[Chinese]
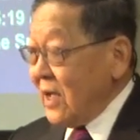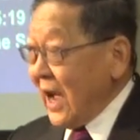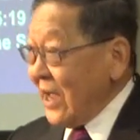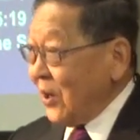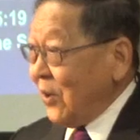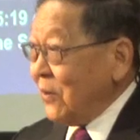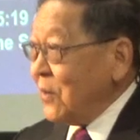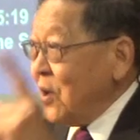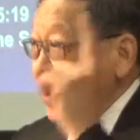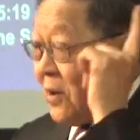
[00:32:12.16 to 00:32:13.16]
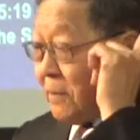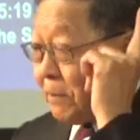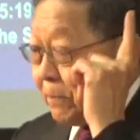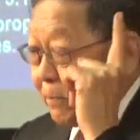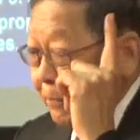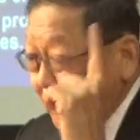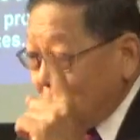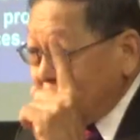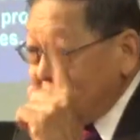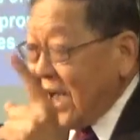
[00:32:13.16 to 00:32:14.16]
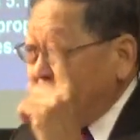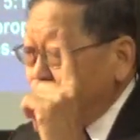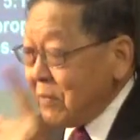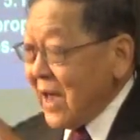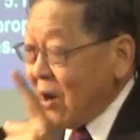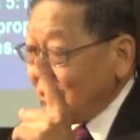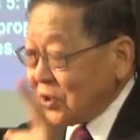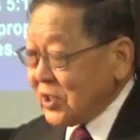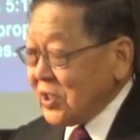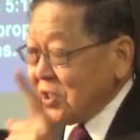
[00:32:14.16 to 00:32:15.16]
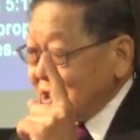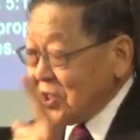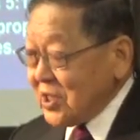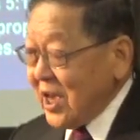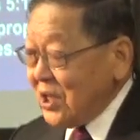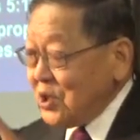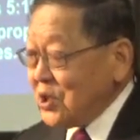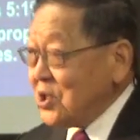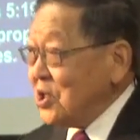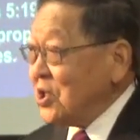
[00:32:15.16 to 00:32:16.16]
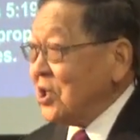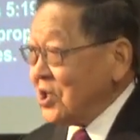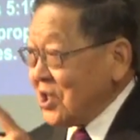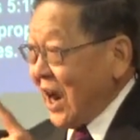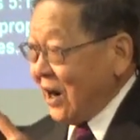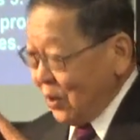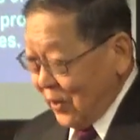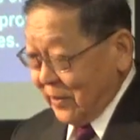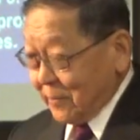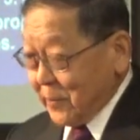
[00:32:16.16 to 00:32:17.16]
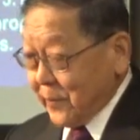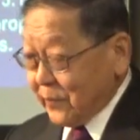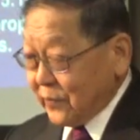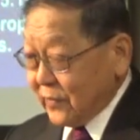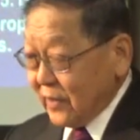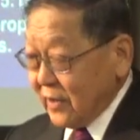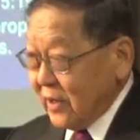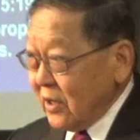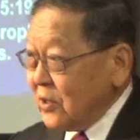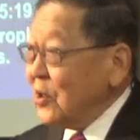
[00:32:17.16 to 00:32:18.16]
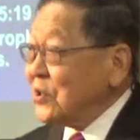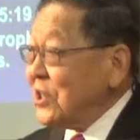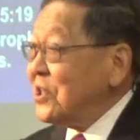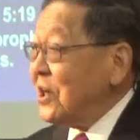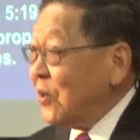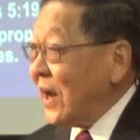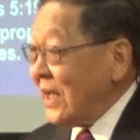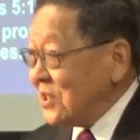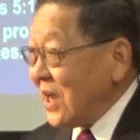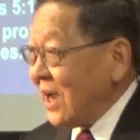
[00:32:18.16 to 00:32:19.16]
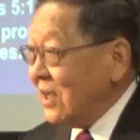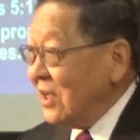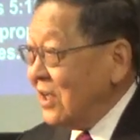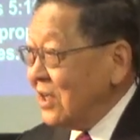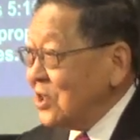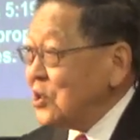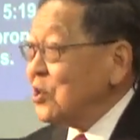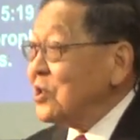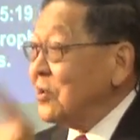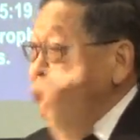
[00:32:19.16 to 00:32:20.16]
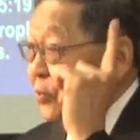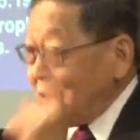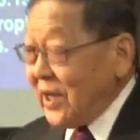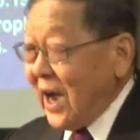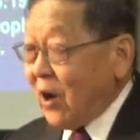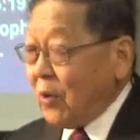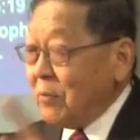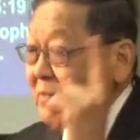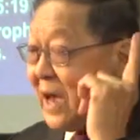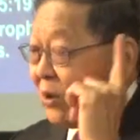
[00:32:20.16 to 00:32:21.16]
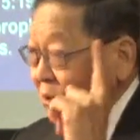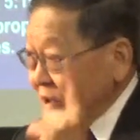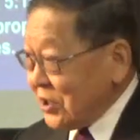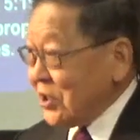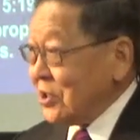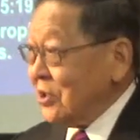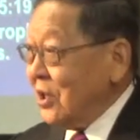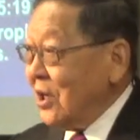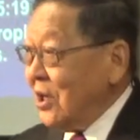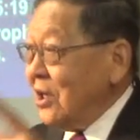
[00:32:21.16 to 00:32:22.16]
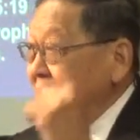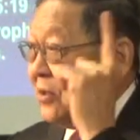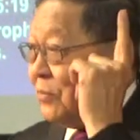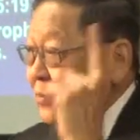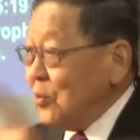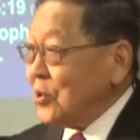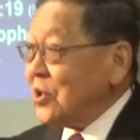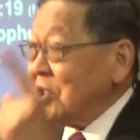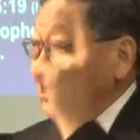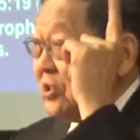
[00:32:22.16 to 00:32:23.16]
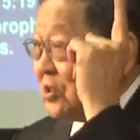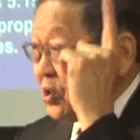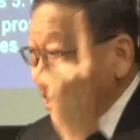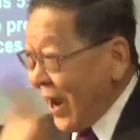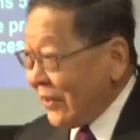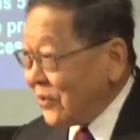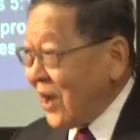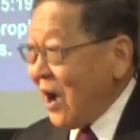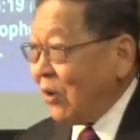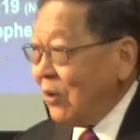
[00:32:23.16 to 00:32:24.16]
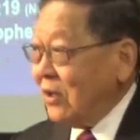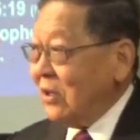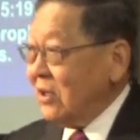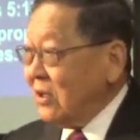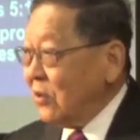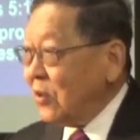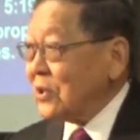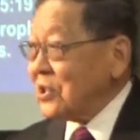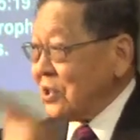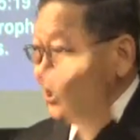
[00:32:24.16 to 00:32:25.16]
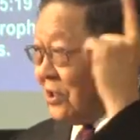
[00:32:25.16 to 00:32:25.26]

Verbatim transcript: 还有，不要藐视先知的讲论。用今天话来讲，就是不要藐视牧师、传道或者